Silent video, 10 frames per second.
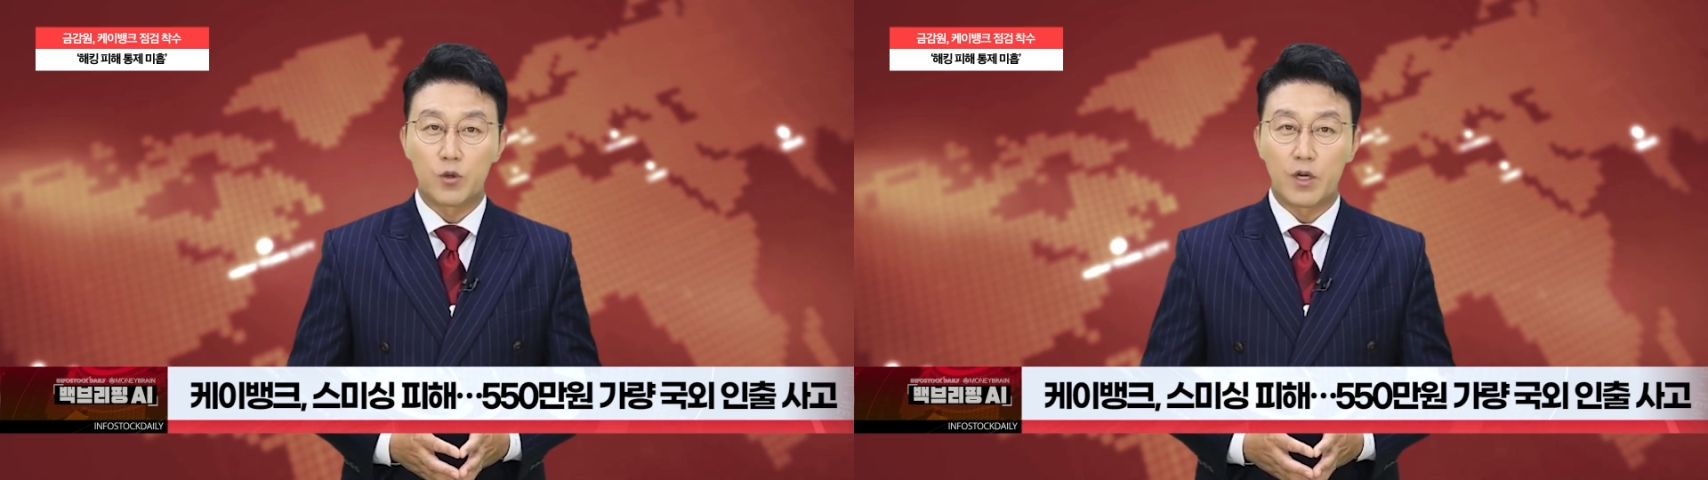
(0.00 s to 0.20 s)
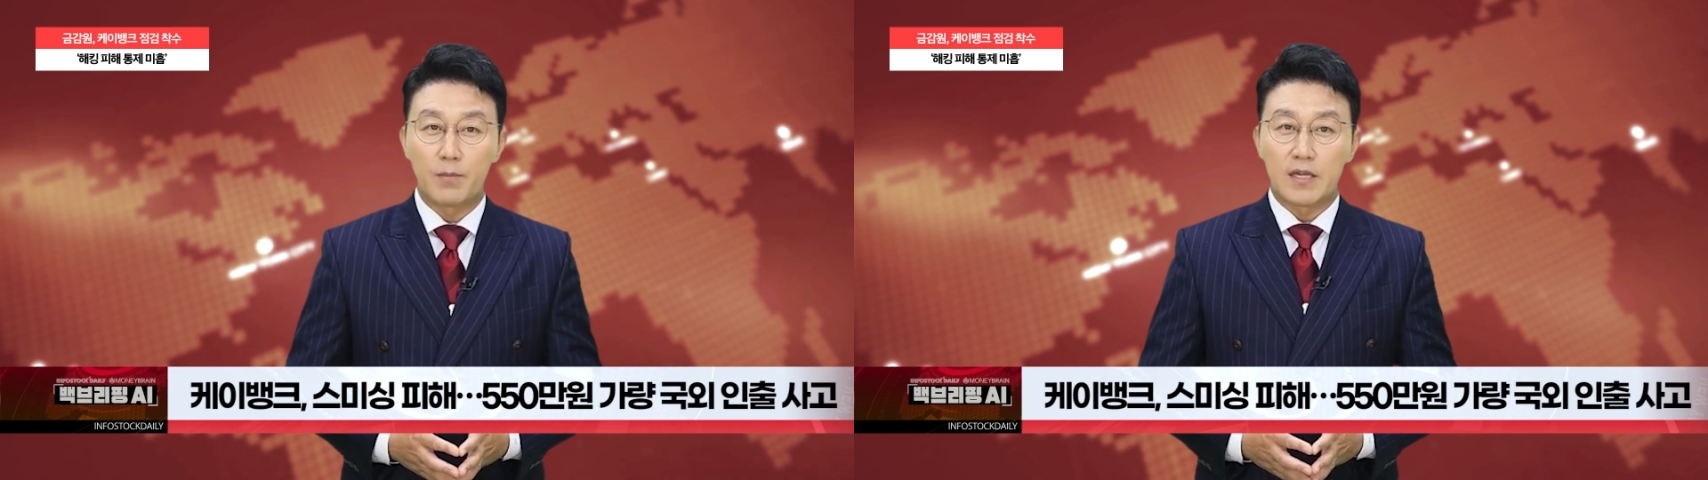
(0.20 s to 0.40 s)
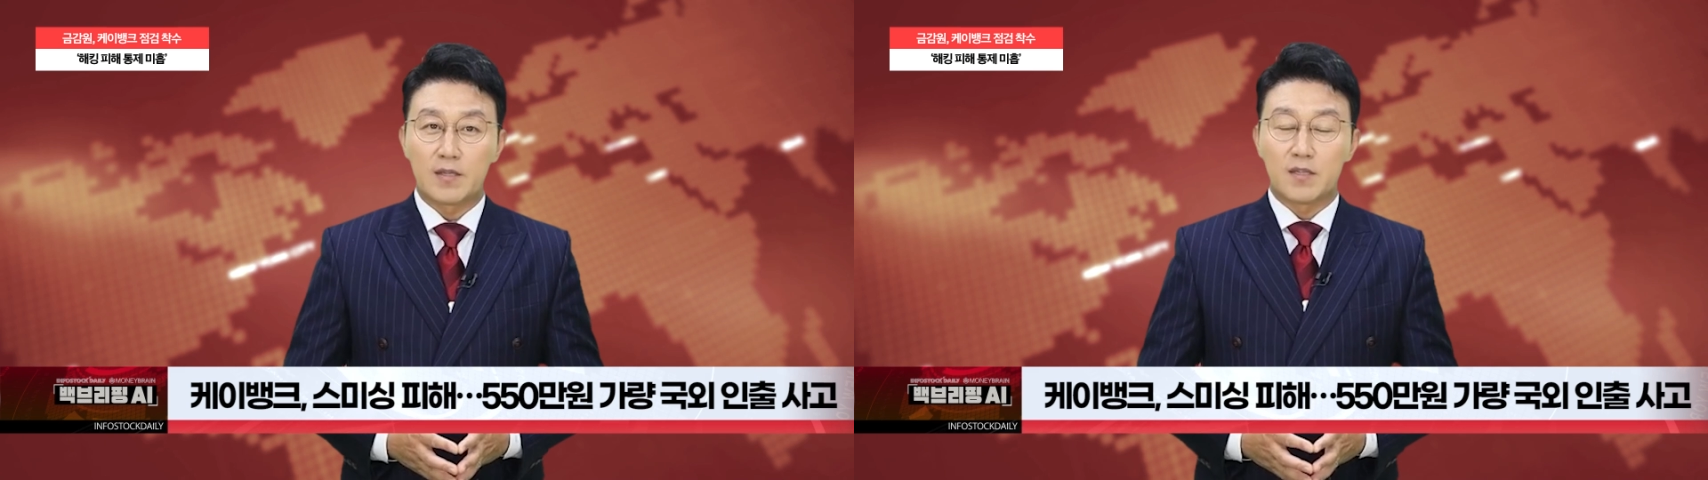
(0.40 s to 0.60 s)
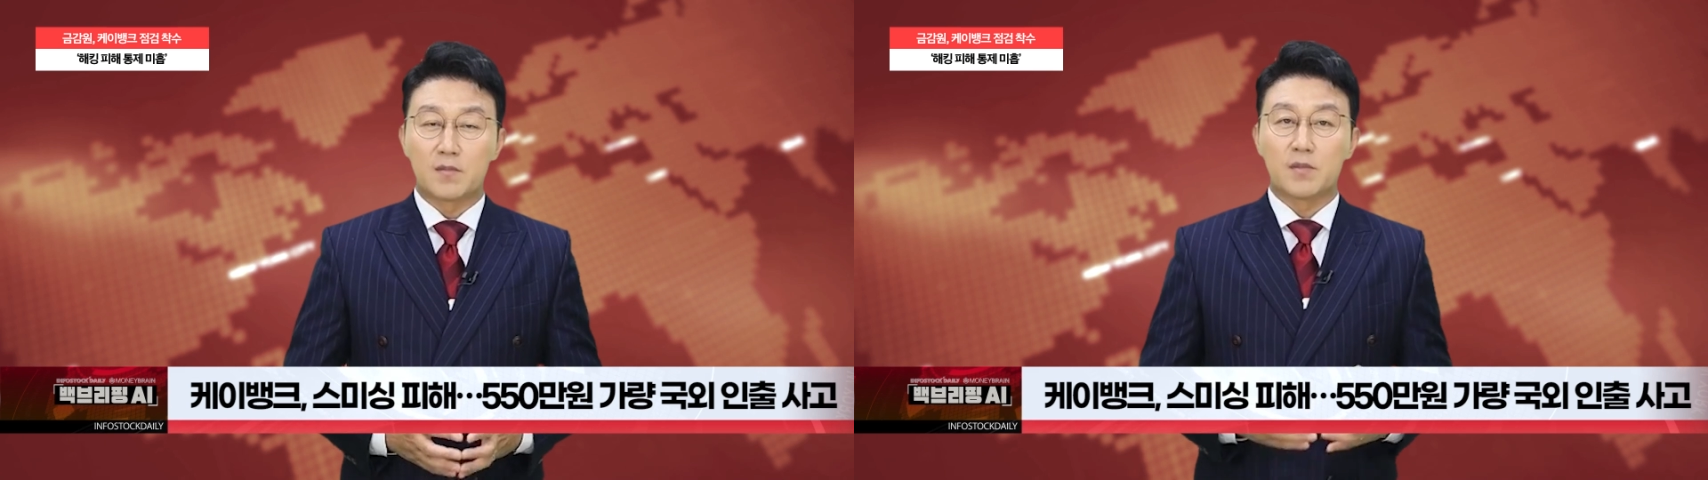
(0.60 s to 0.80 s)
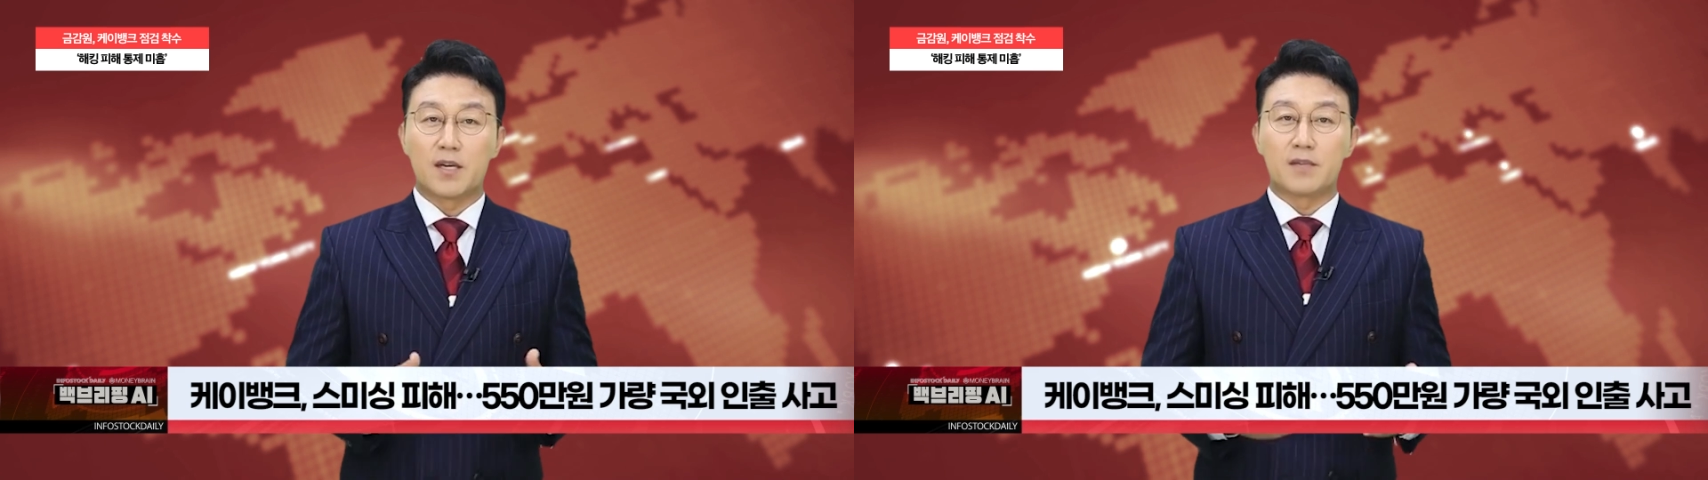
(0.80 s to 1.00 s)
최근
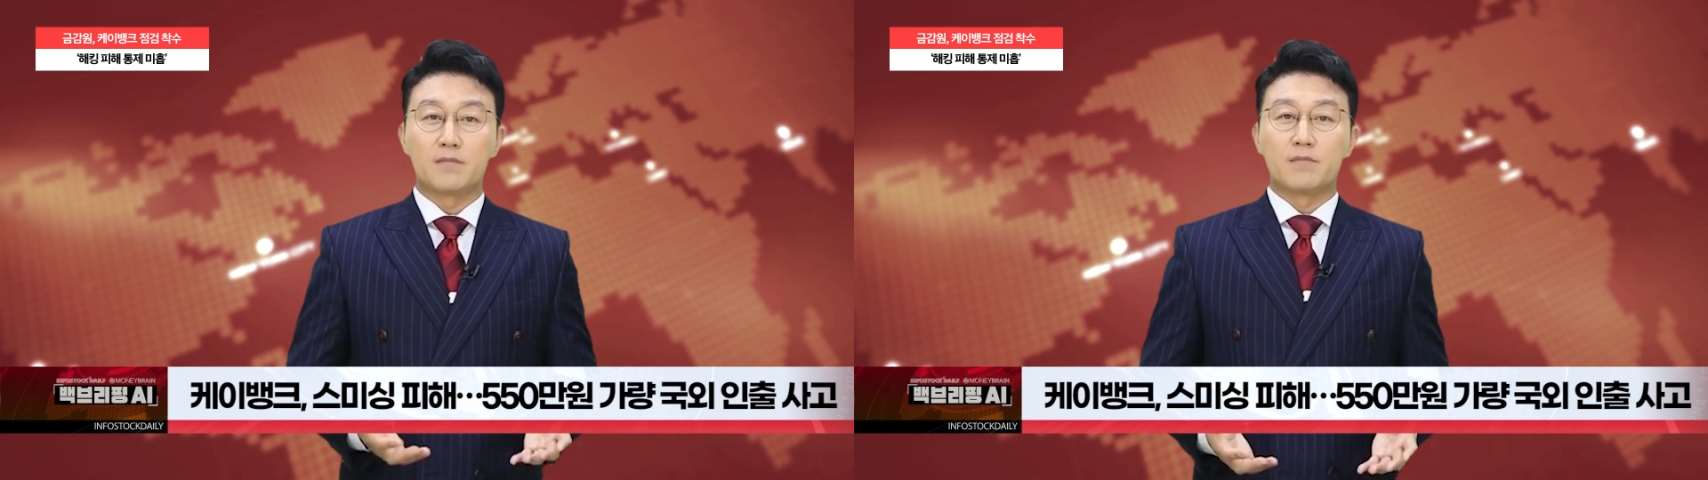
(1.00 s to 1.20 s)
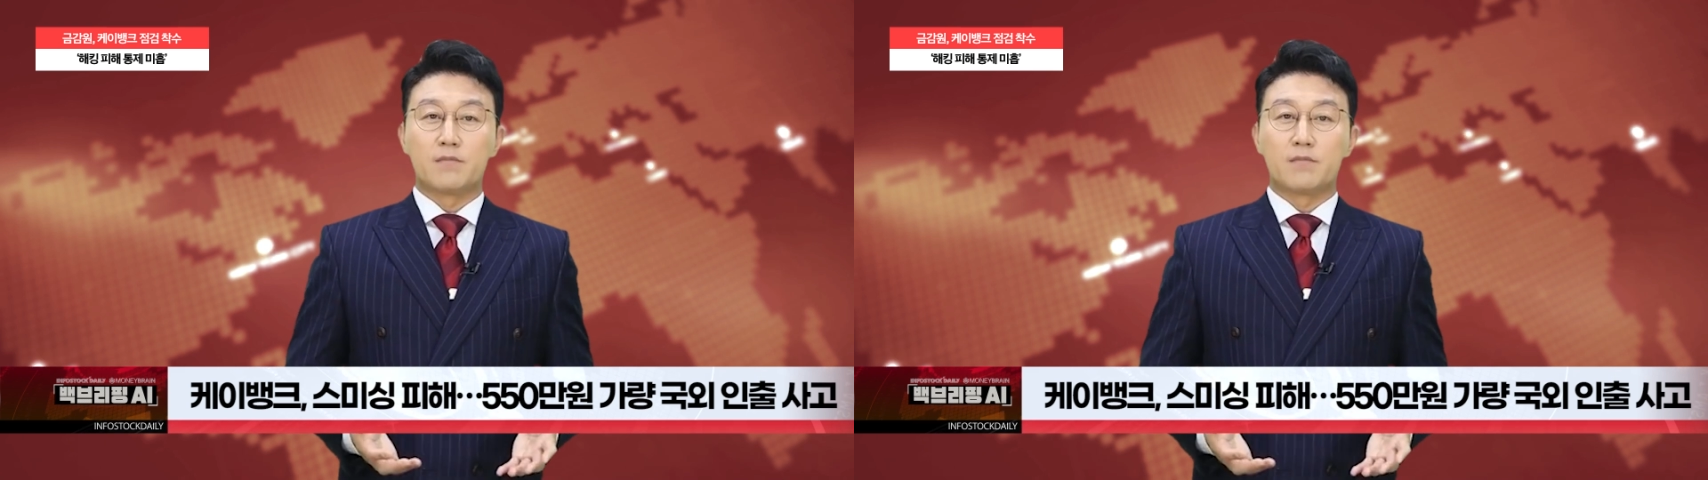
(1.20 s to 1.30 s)
발생했습니다.